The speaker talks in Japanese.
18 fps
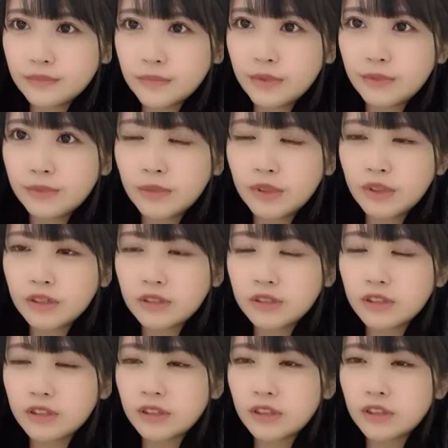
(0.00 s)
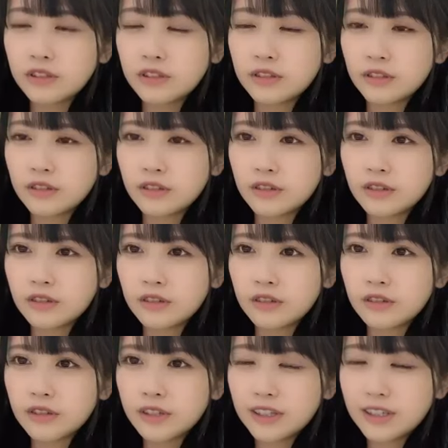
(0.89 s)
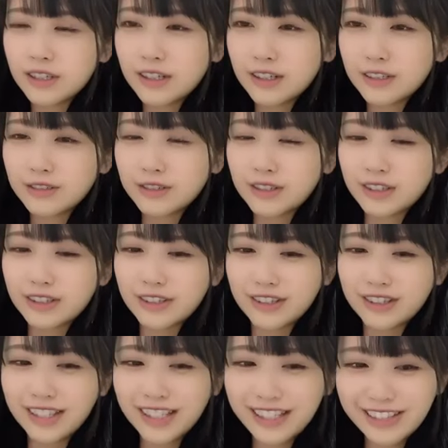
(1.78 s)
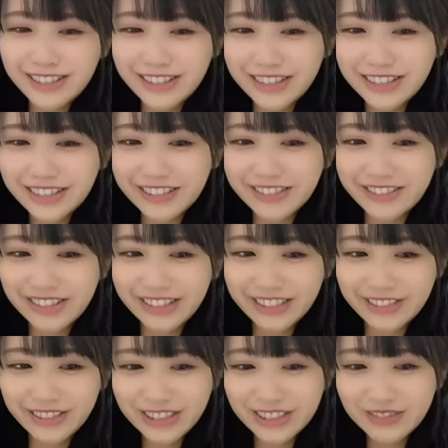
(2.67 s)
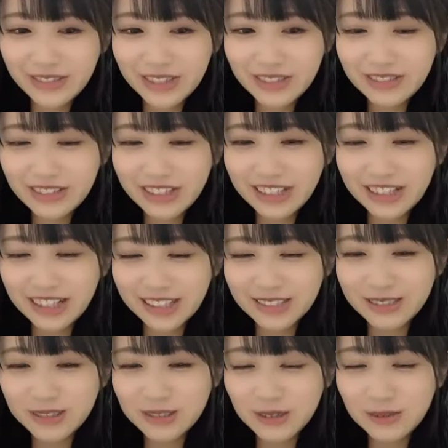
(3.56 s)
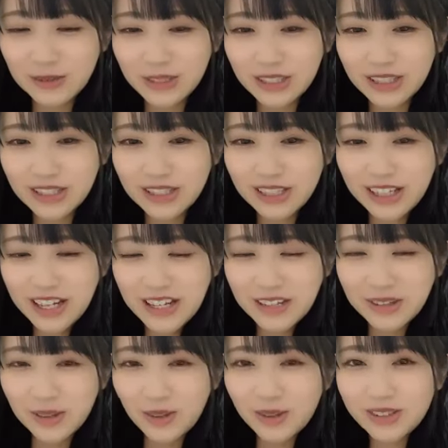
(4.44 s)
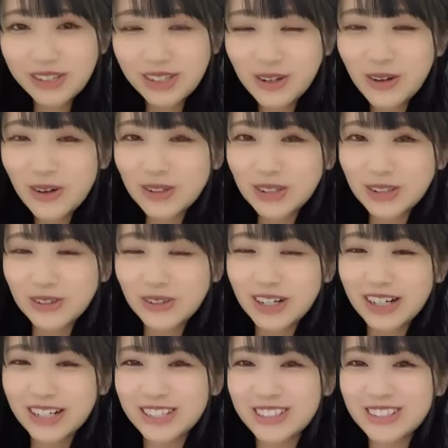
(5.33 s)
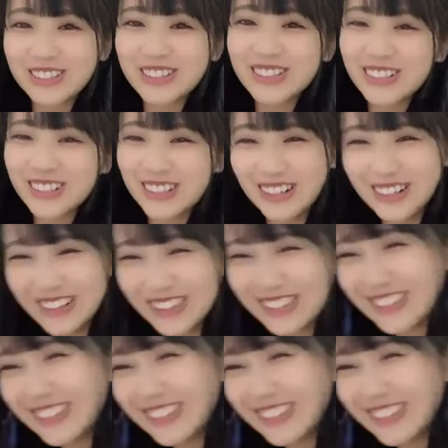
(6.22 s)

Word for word: メンバー会ってないなあのね、なんて言ったらいいんだろうな。広島のね、八丁堀、ドン・キホーテとかあるだから